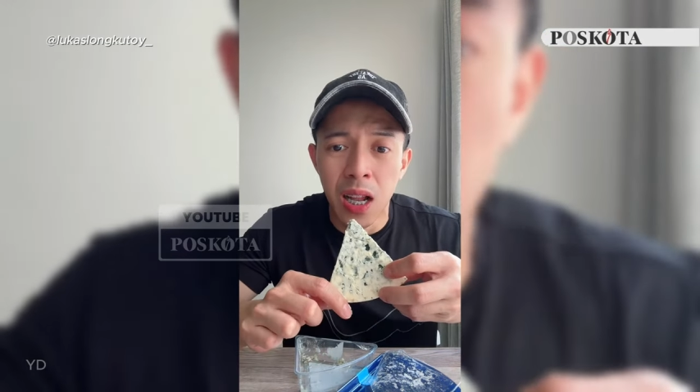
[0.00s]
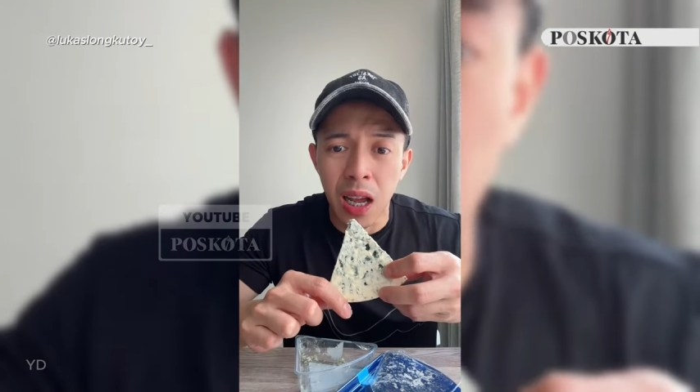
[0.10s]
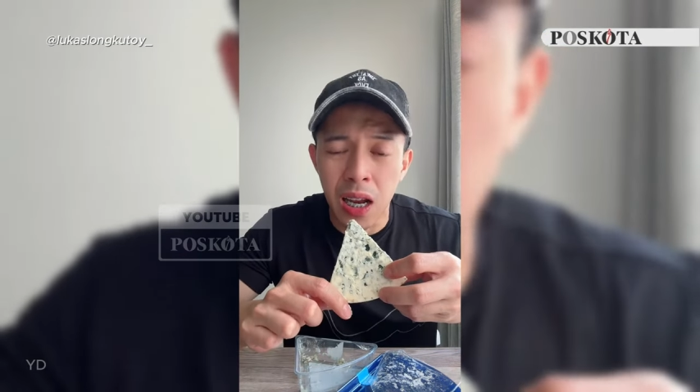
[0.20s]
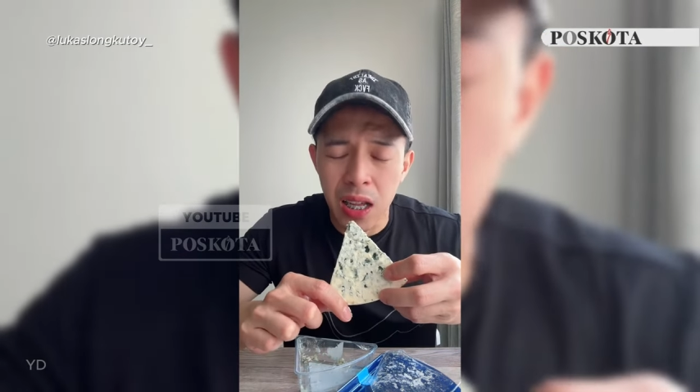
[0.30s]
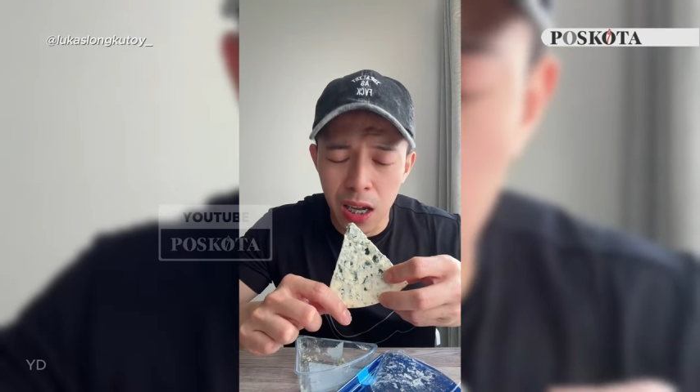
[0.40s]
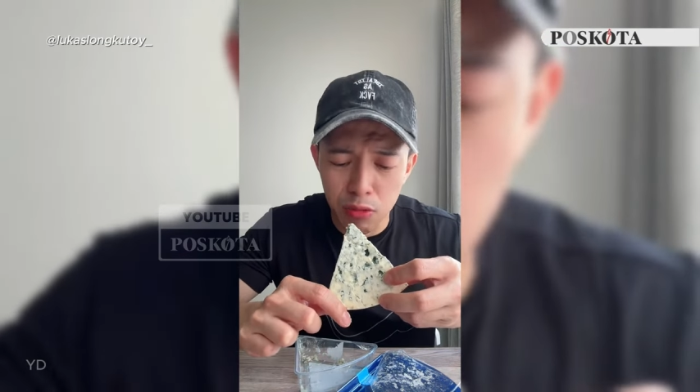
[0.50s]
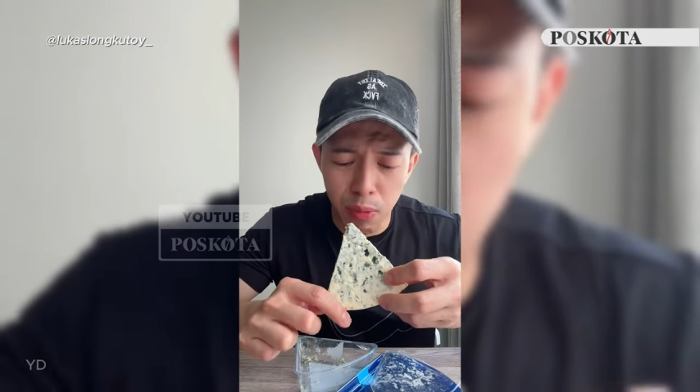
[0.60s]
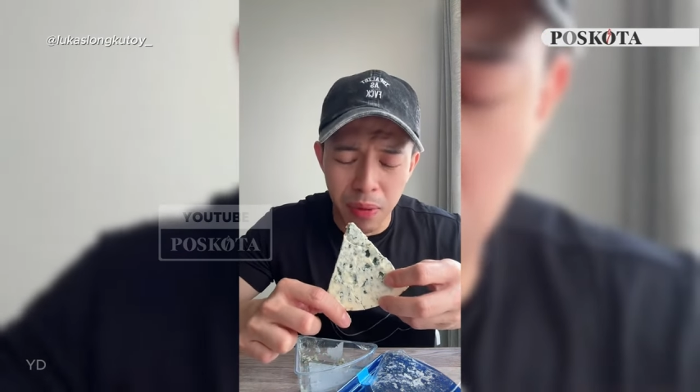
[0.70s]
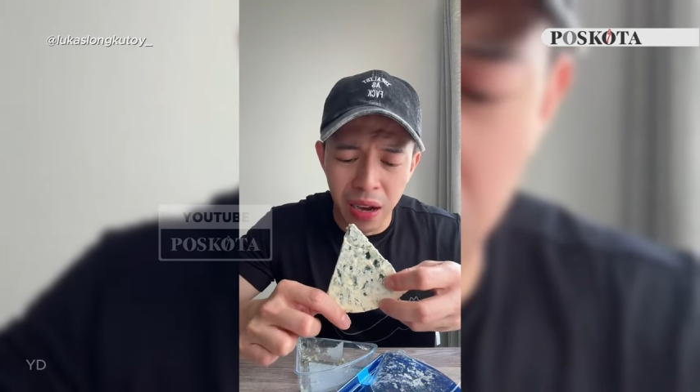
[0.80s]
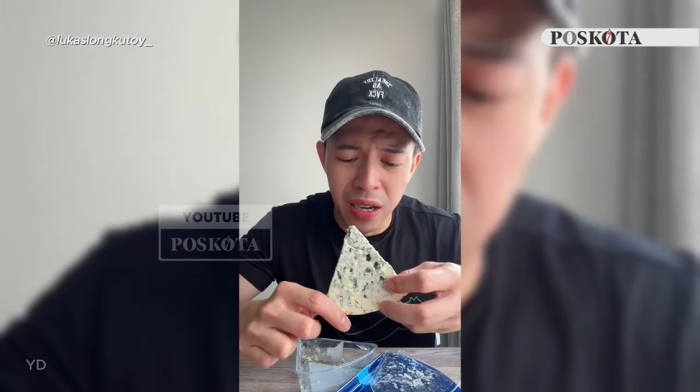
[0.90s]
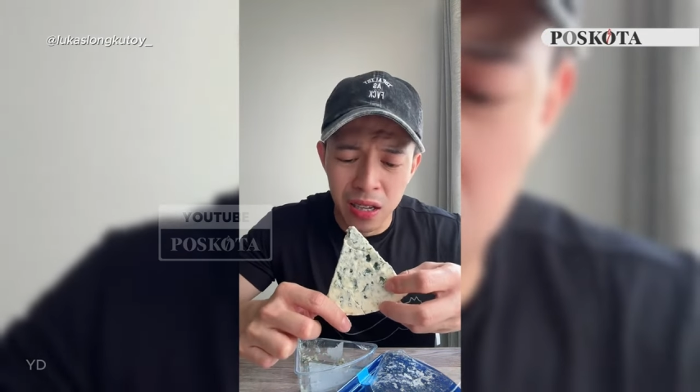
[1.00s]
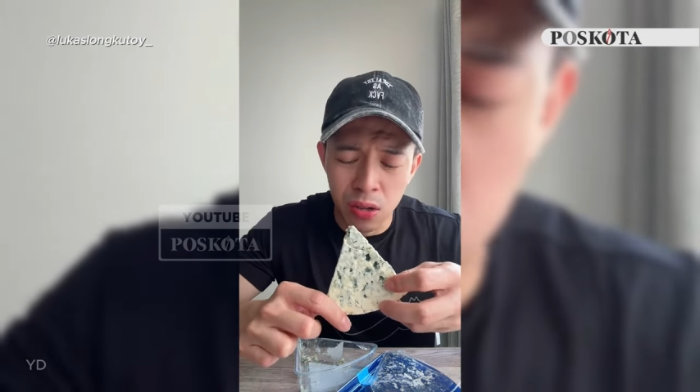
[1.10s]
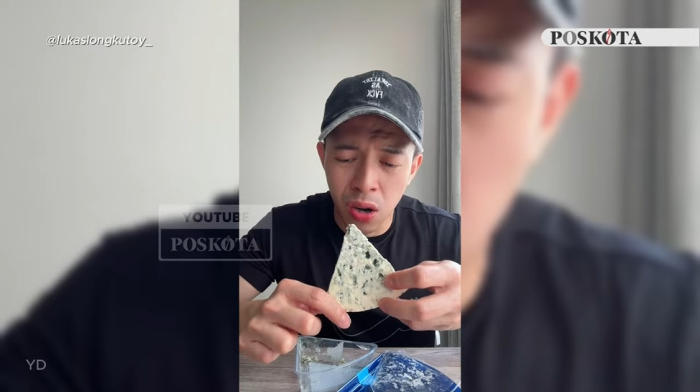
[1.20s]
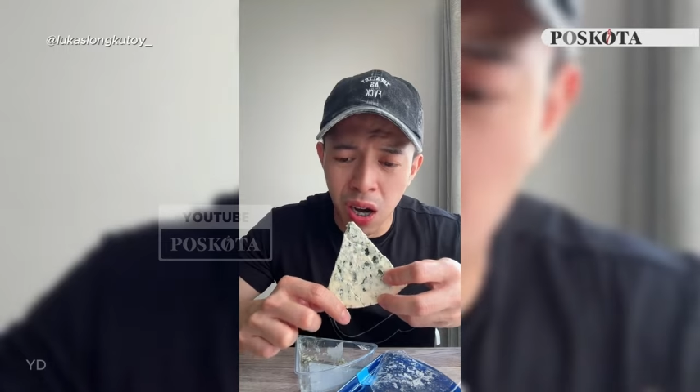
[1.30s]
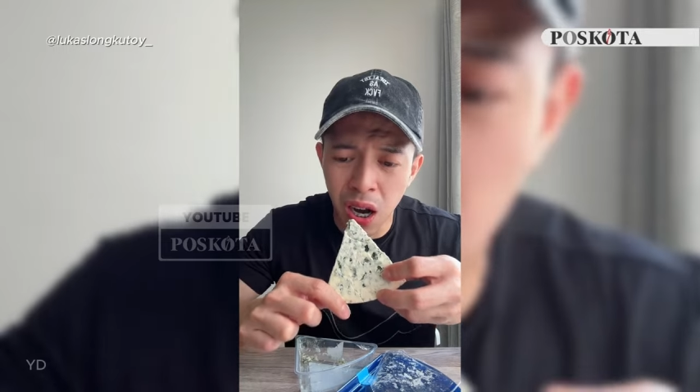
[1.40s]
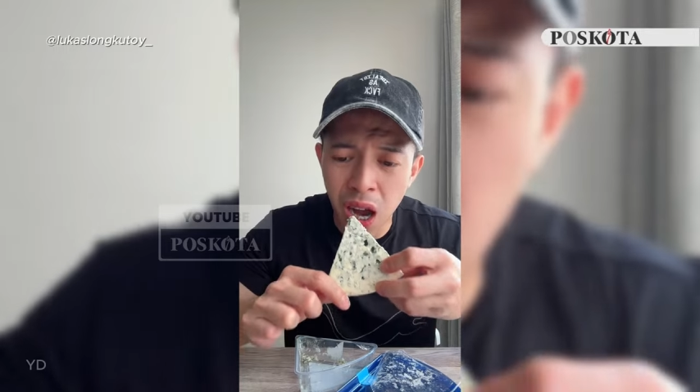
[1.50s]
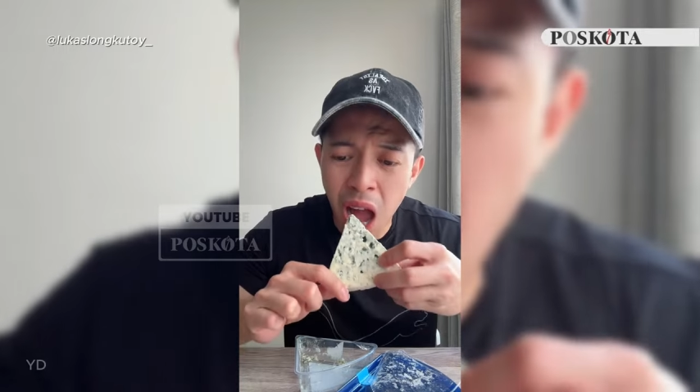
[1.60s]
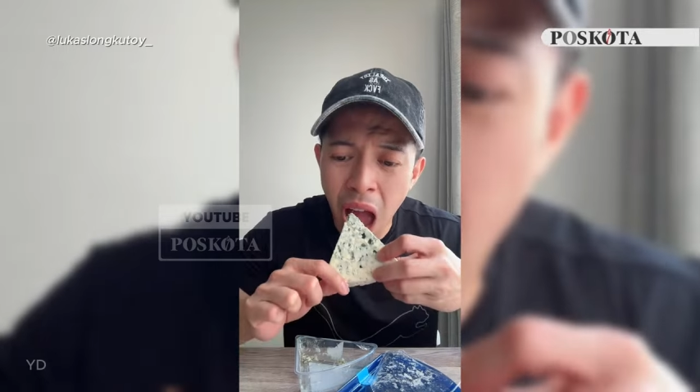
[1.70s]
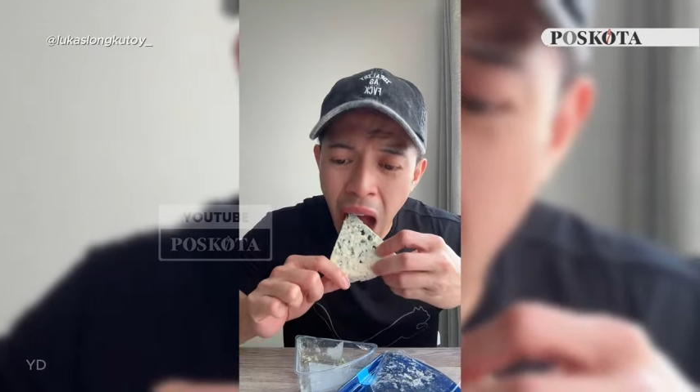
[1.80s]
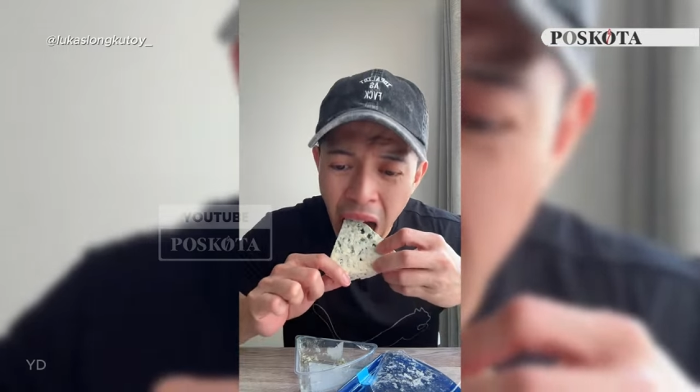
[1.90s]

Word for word: Beberapa contoh populer dari blue